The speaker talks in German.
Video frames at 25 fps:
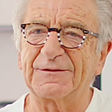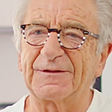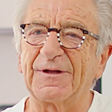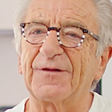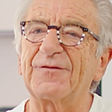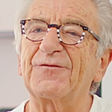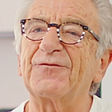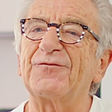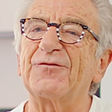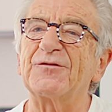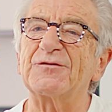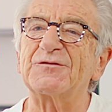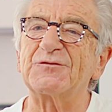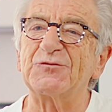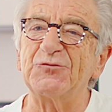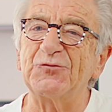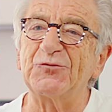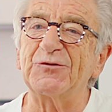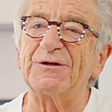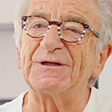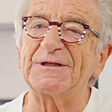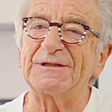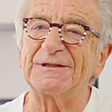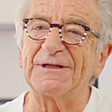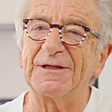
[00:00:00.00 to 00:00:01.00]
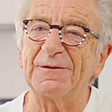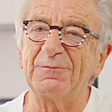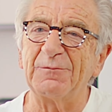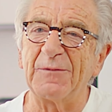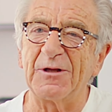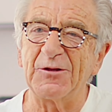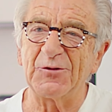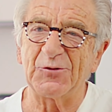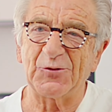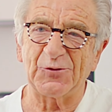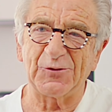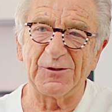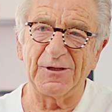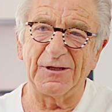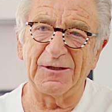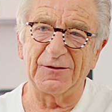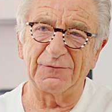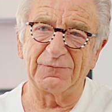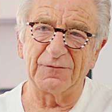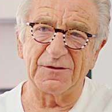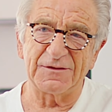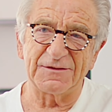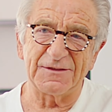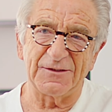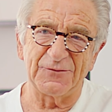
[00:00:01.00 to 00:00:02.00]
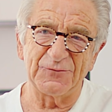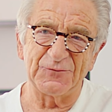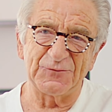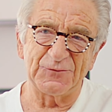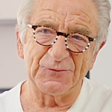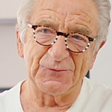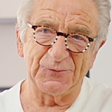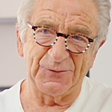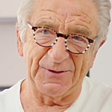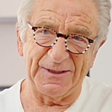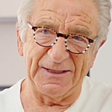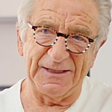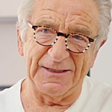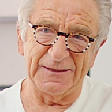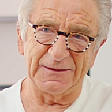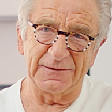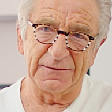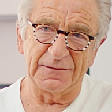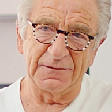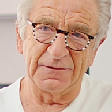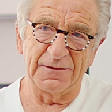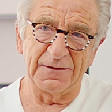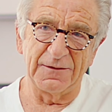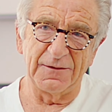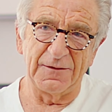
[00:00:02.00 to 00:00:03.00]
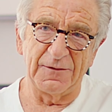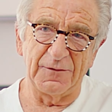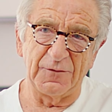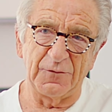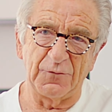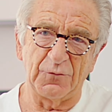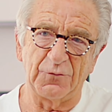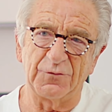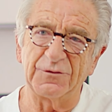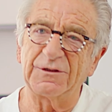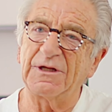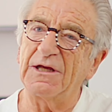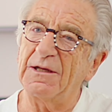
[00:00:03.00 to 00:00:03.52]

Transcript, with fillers: das versuche ich den Menschen etwas auszureden und